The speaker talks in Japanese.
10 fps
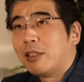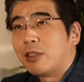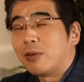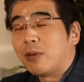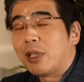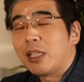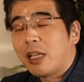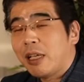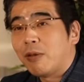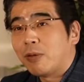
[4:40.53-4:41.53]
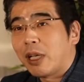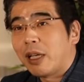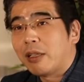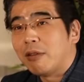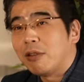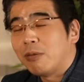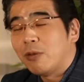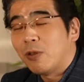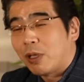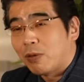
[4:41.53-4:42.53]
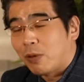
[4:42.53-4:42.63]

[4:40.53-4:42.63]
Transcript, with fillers: そんなにねお互い苦しむようなこ